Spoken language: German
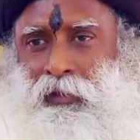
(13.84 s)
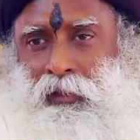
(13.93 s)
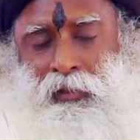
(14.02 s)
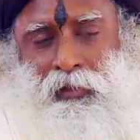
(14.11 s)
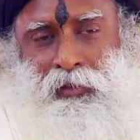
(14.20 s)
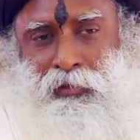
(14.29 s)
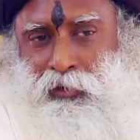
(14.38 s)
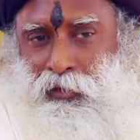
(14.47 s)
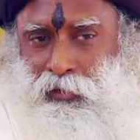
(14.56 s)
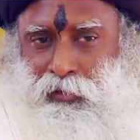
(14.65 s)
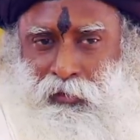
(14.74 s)
Nicht
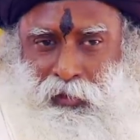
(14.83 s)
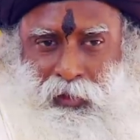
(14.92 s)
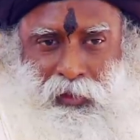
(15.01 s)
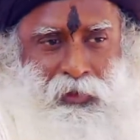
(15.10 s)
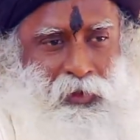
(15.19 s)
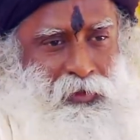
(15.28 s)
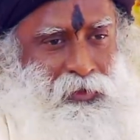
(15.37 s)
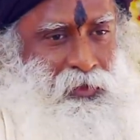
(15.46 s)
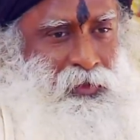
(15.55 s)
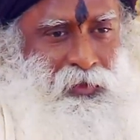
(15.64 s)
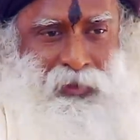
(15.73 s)
das Studio-Yoga,
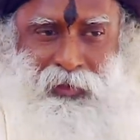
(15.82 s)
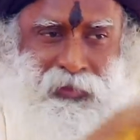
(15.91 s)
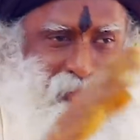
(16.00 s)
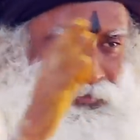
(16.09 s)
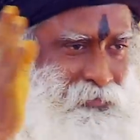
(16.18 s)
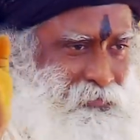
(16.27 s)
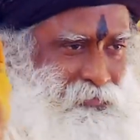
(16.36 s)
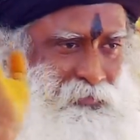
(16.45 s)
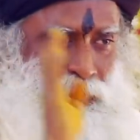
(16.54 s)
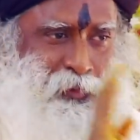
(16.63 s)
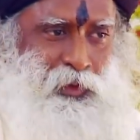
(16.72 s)
nicht
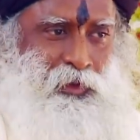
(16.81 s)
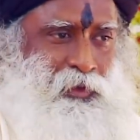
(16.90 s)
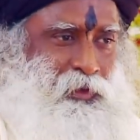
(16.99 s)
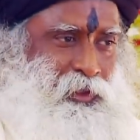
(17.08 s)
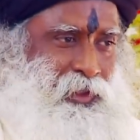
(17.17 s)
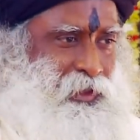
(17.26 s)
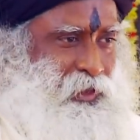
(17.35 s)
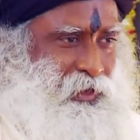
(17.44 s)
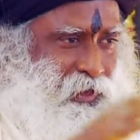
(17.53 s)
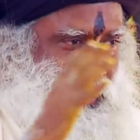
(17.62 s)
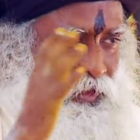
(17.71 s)
das
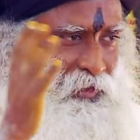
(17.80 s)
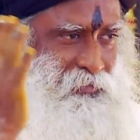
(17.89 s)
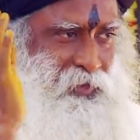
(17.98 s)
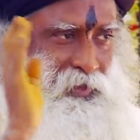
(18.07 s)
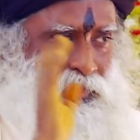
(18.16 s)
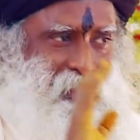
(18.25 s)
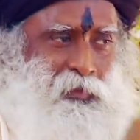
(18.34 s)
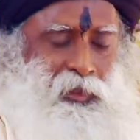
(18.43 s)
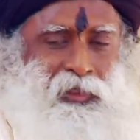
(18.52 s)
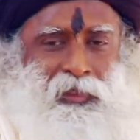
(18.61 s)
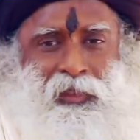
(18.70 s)
Bücher-Yoga, nicht die Art von
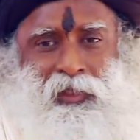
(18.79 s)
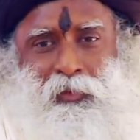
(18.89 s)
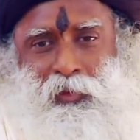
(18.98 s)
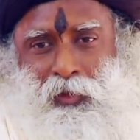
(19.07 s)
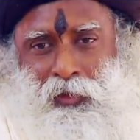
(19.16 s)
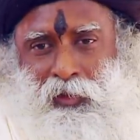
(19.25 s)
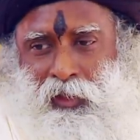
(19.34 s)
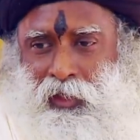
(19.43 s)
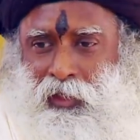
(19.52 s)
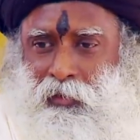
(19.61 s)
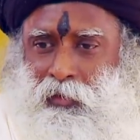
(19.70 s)
Dingen, die in der Welt
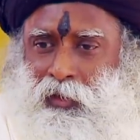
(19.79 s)
gemacht